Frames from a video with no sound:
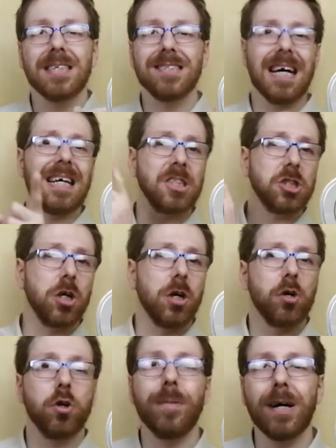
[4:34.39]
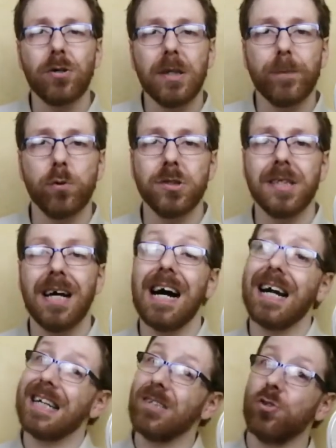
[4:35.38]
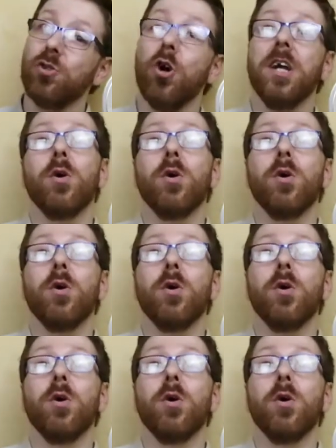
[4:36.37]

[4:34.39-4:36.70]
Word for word: Sache que mercredi prochain à 14h,